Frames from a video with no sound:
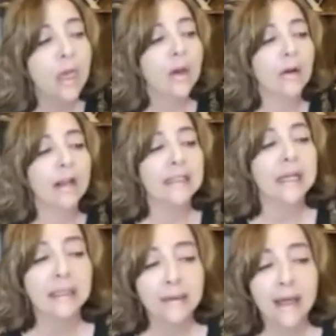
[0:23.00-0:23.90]
con las
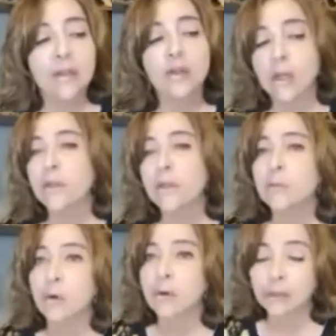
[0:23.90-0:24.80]
actividades o servicios
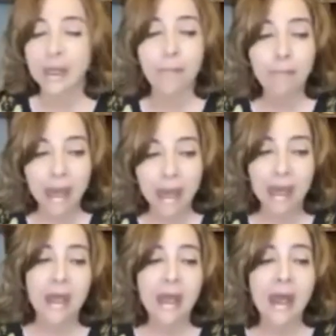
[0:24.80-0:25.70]
por los que
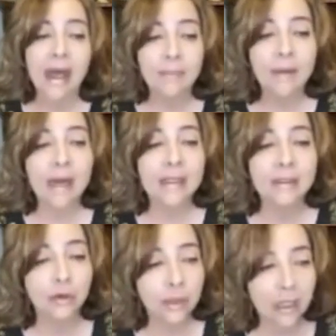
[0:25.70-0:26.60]
pagan, Además,
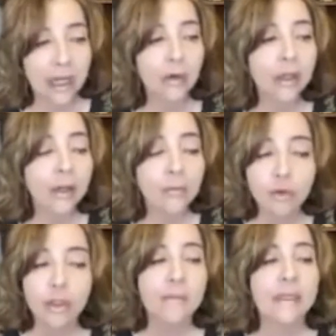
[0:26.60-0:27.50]
considerando que
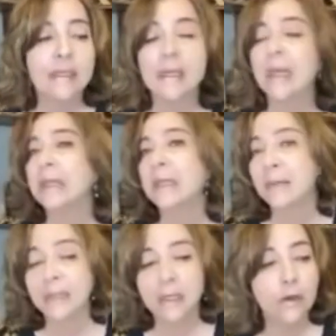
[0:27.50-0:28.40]
muchas vecinas y
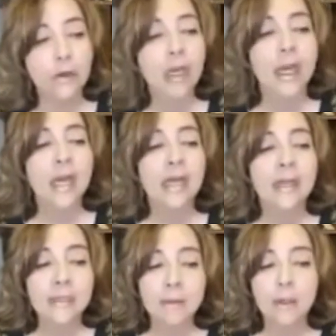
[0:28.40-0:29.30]
vecinos
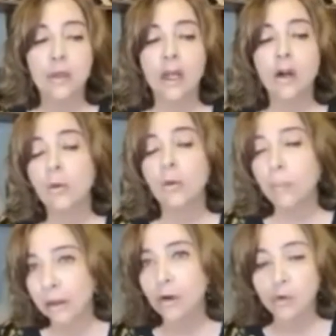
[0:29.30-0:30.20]
disminuyeron o
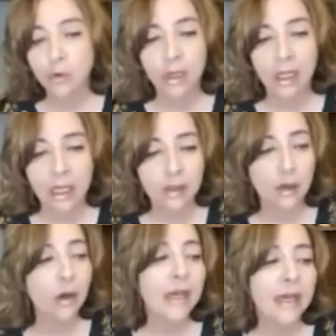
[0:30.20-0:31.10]
perdieron su
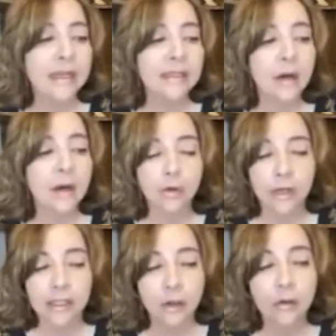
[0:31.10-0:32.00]
ingreso, esta
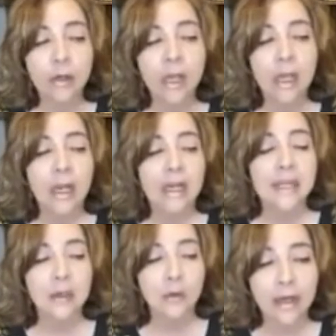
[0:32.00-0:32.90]
condonación les
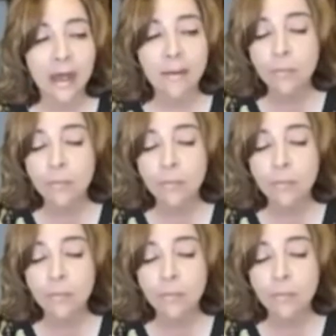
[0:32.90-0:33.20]
ayudaría